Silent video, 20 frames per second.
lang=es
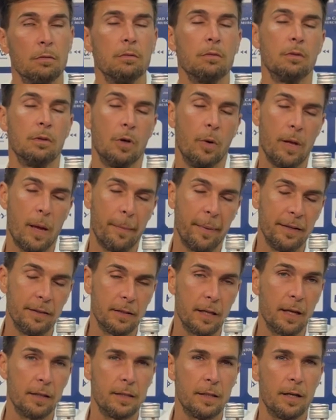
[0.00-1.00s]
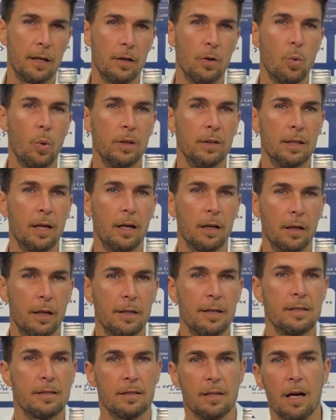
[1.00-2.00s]
que obviamente hay que tener en cuenta
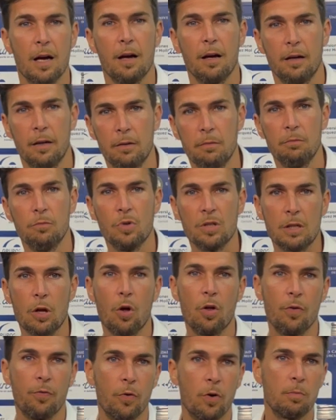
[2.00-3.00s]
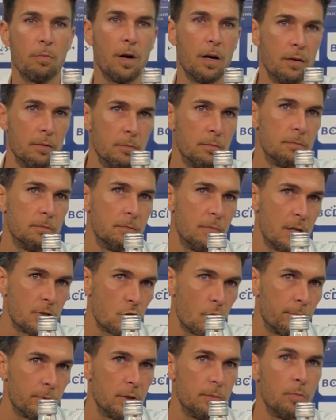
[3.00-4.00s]
quién está en un estado de forma
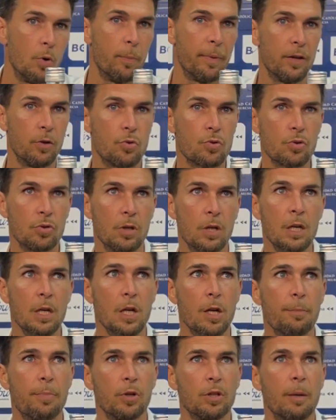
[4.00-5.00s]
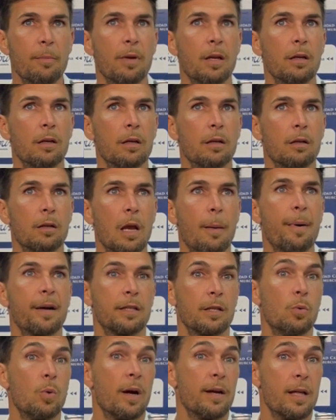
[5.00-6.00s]
más óptimo o menos, pero también la
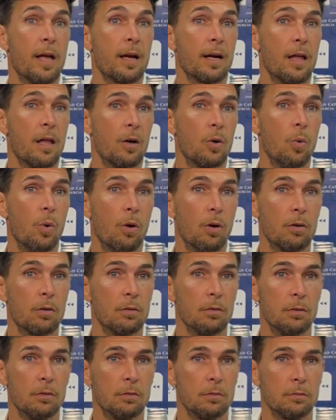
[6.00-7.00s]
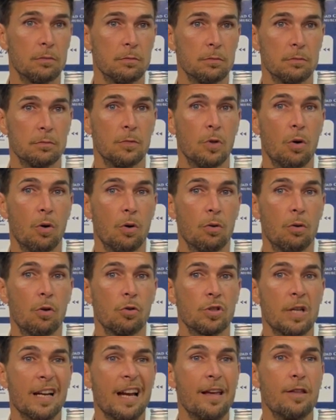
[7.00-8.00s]
particularidad de cada jugador. No, no
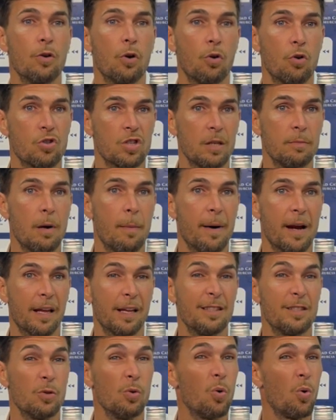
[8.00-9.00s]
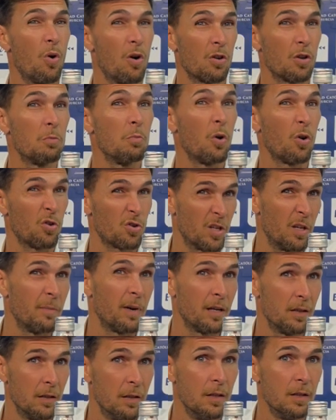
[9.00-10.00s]
se ha caído Josema para que entre un jugador como
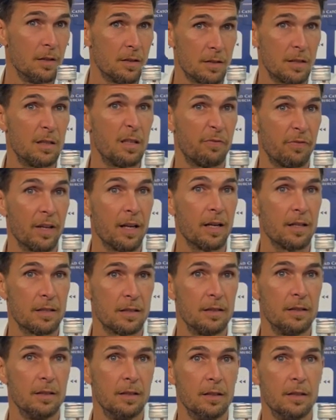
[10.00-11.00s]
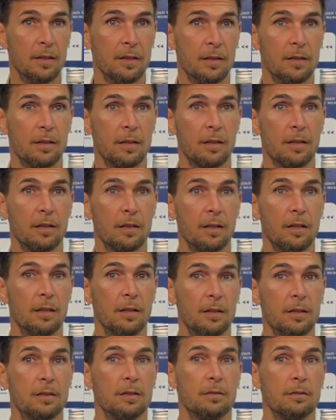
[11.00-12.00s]
Josema, si te fijas.
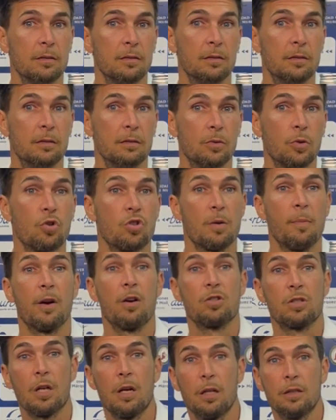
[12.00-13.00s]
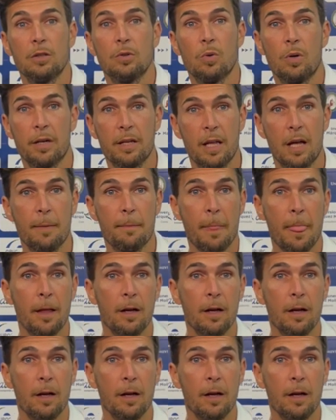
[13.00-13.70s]
Eh, eh, Josema no está en la titularidad